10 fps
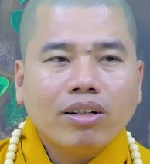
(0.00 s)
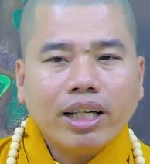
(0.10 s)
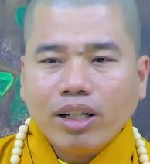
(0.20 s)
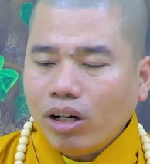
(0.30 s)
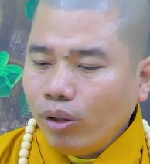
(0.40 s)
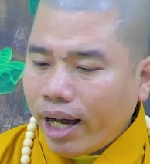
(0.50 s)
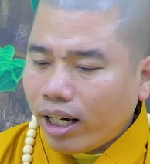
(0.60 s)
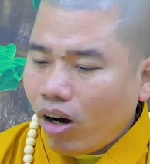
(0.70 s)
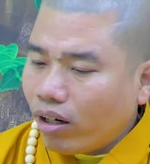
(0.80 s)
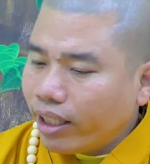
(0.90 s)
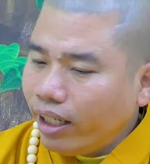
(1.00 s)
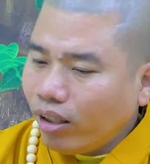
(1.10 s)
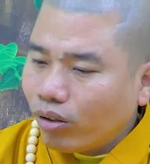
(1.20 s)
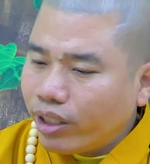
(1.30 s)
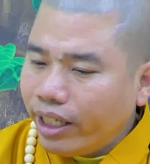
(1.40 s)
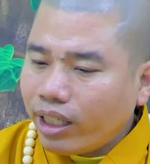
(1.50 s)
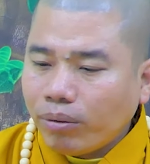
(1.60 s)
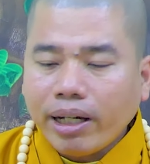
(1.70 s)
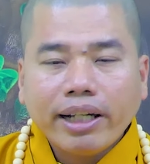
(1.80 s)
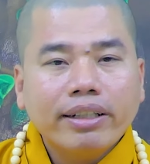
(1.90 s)
có khi có đồ ăn ngon những đứa còn chia
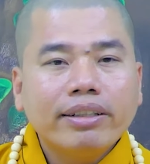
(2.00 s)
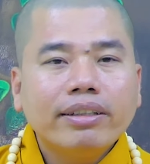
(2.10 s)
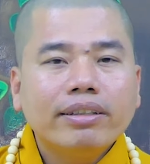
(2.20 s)
cho ông ăn